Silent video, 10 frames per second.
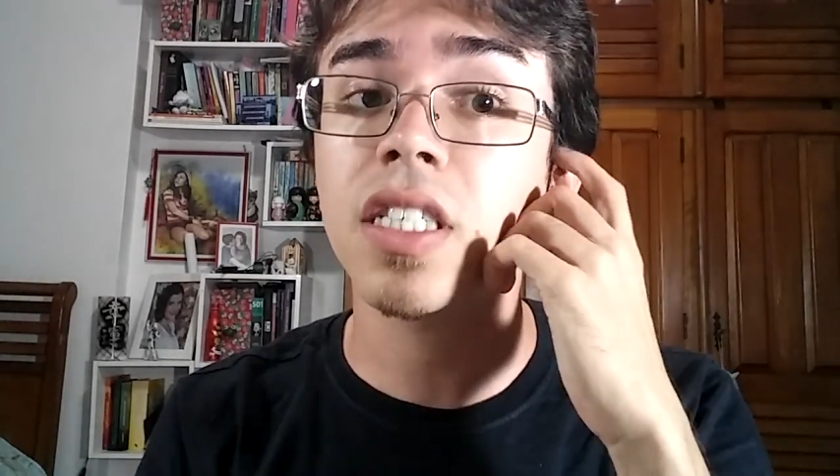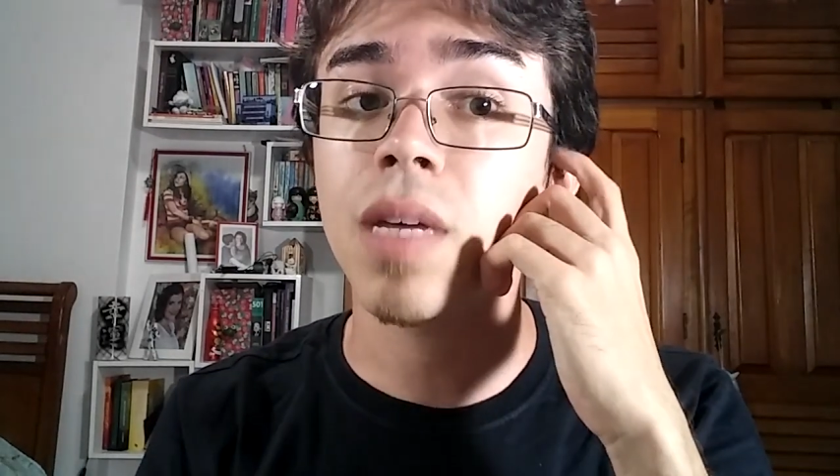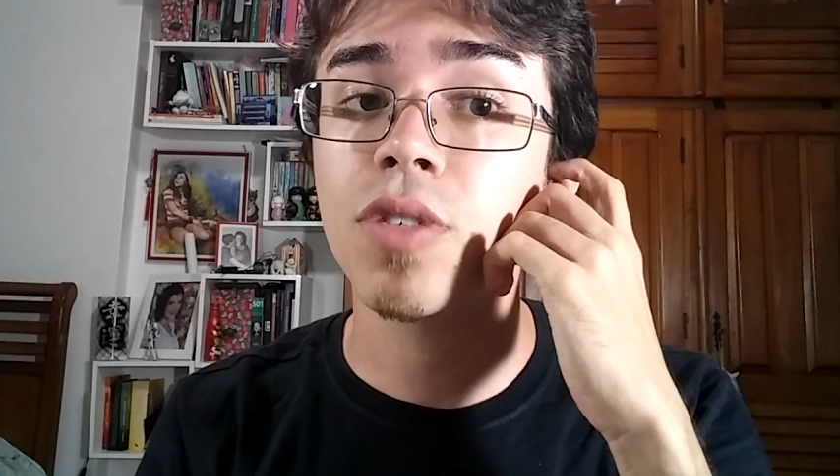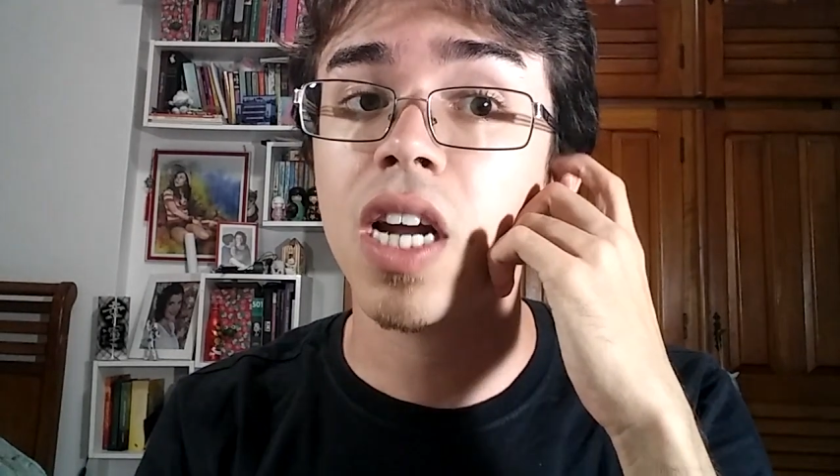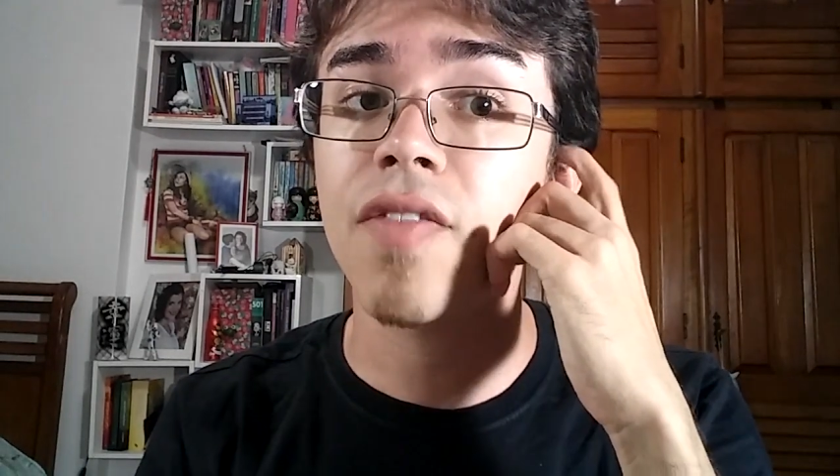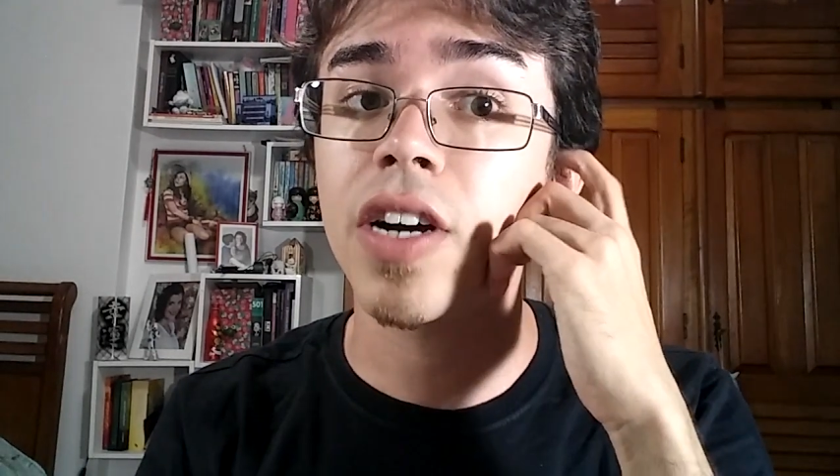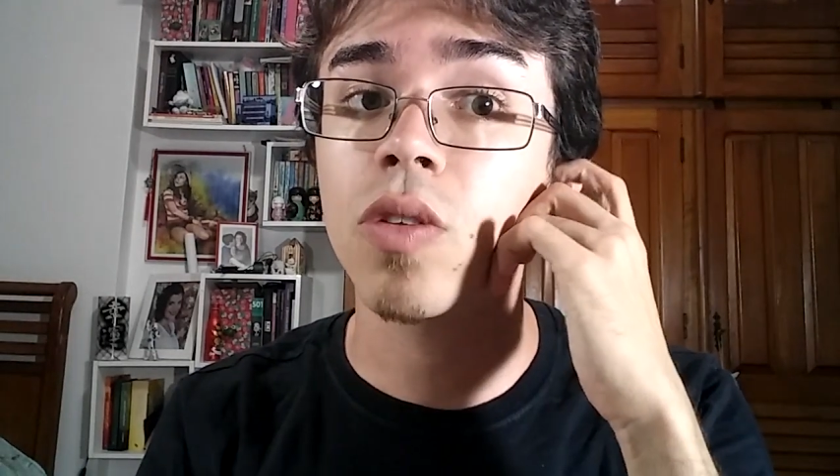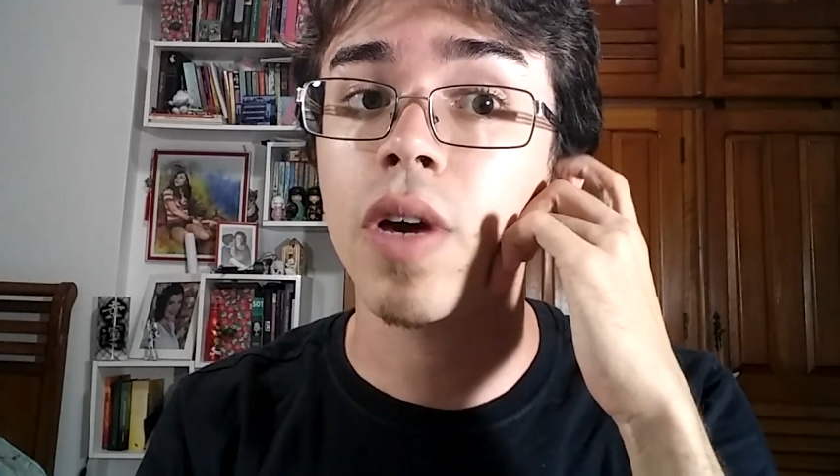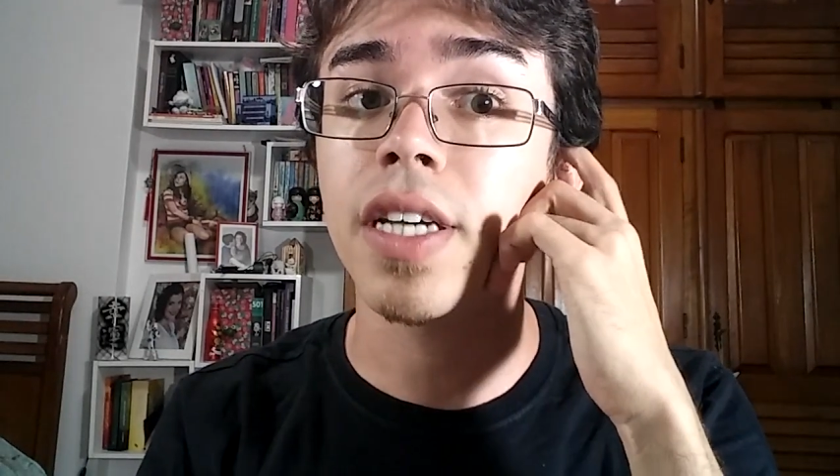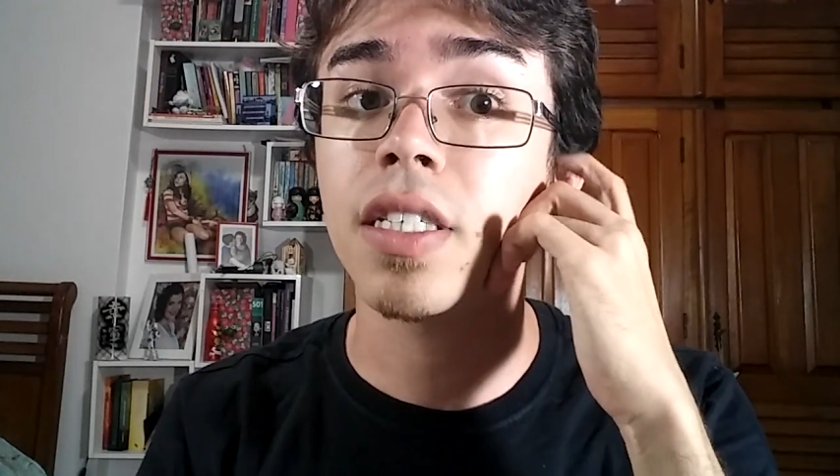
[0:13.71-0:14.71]
que estamos
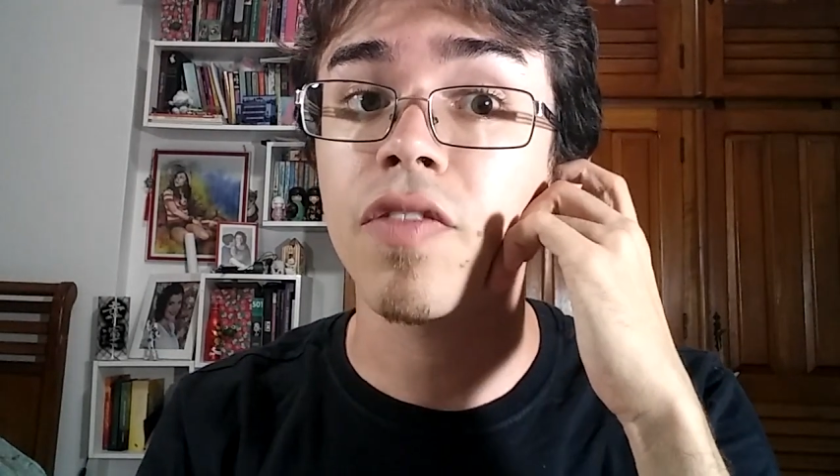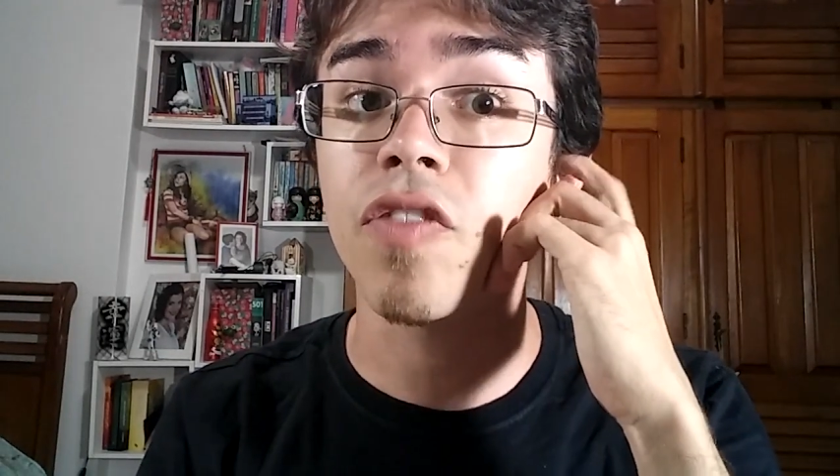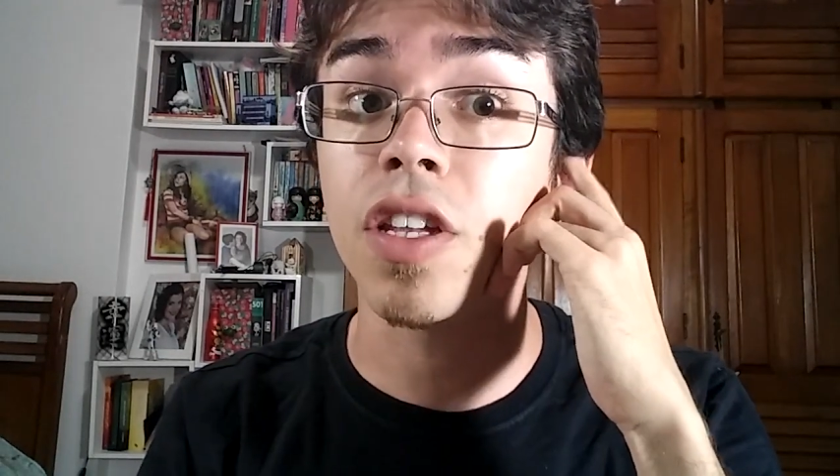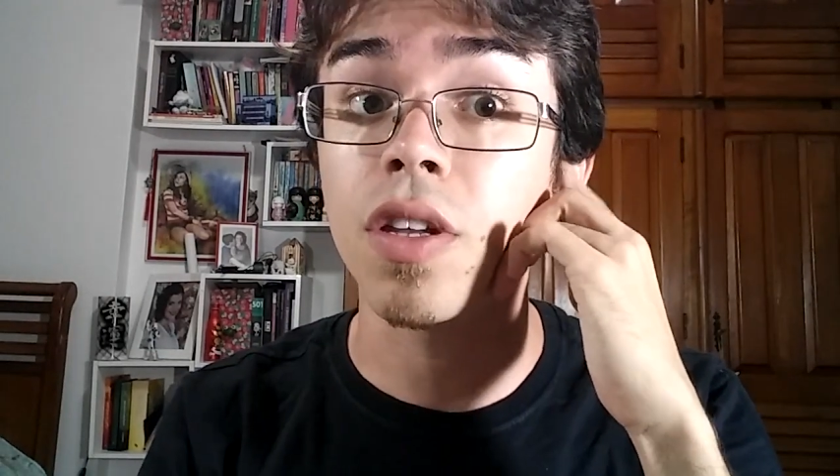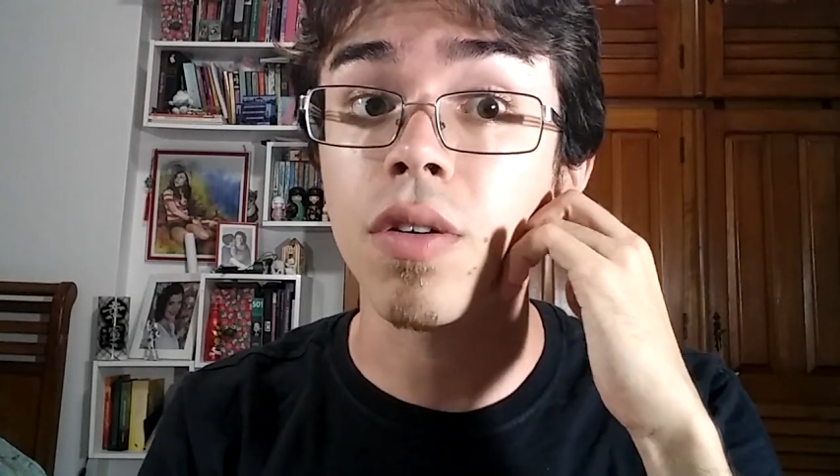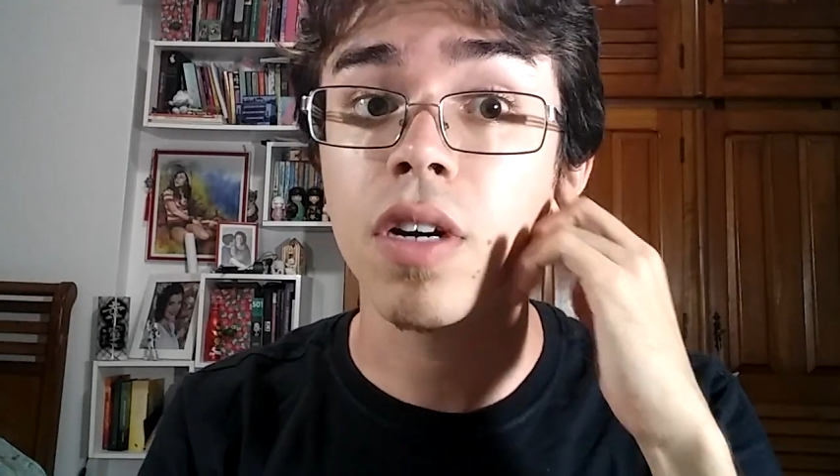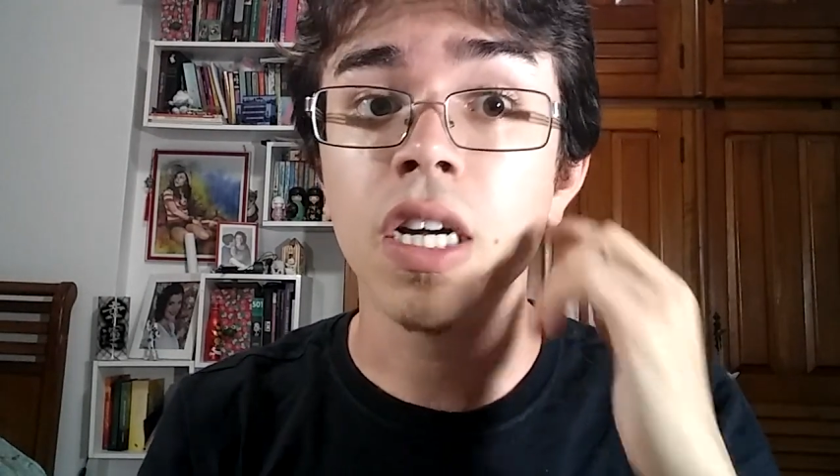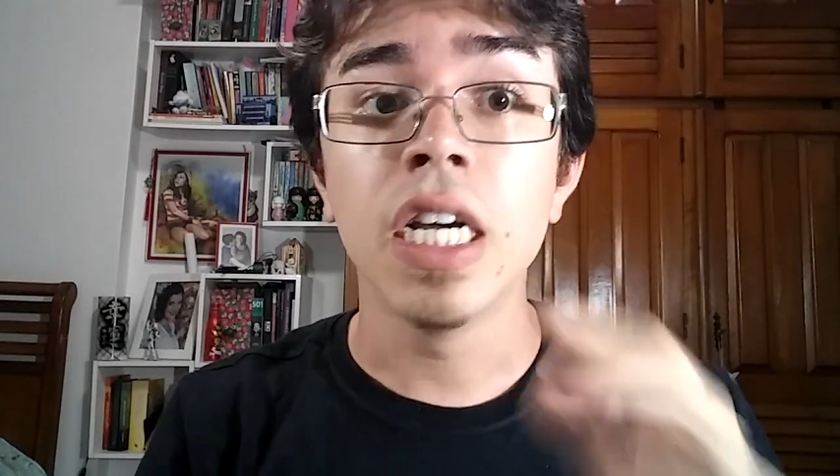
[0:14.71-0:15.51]
gravando esse vídeo.